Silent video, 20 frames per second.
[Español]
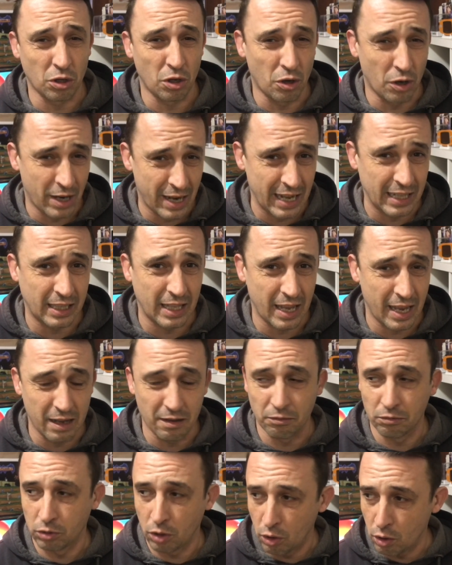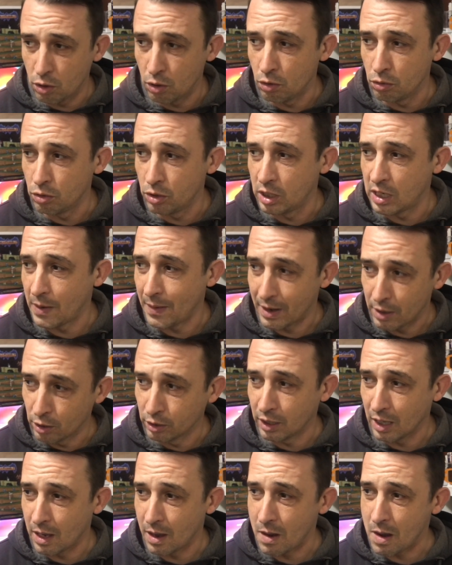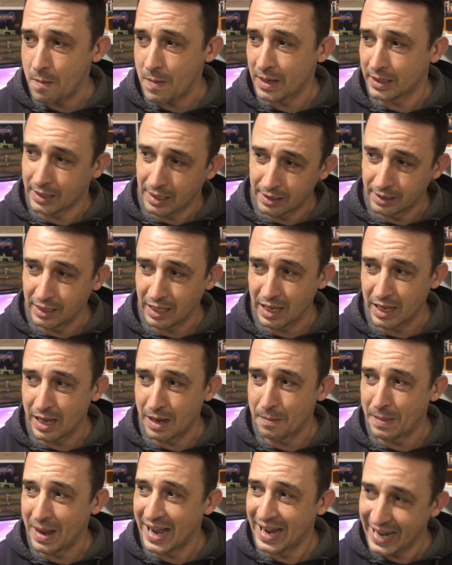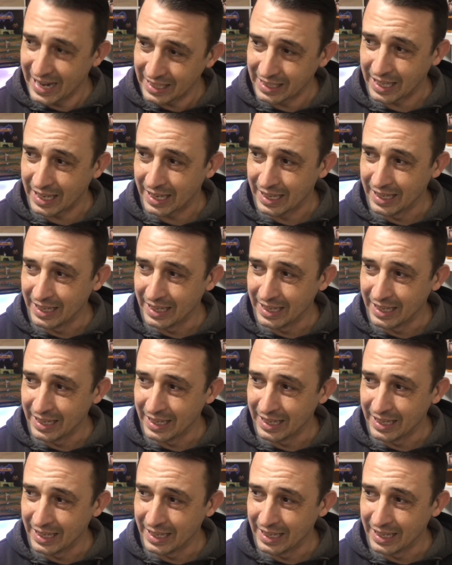Ojete, ¿eh? Todo un chavalote, bastante majete